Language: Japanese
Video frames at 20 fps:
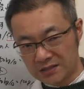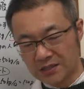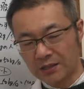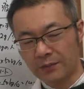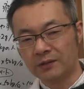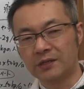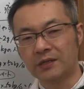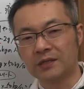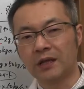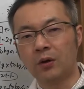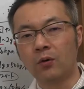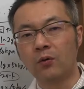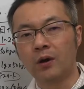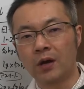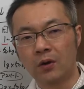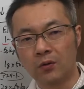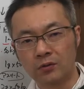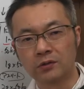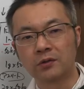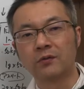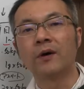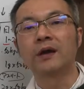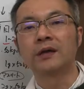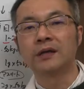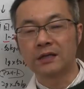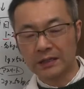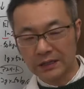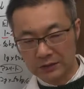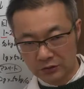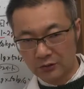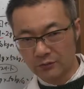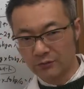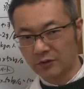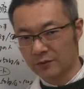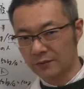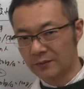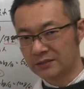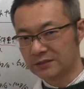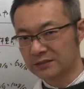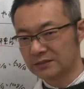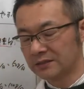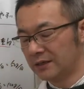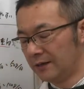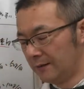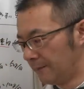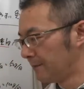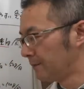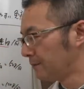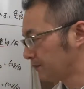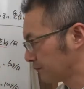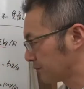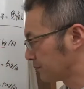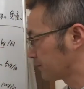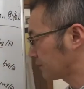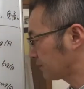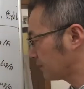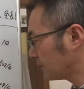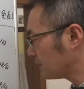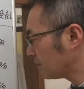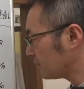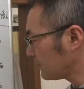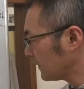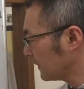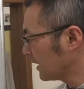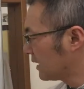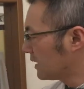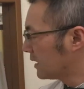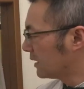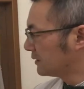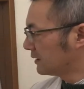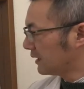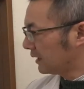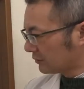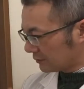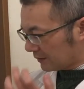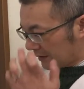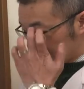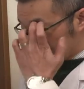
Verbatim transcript: 日食べてた方が本当はいいかと思いますであと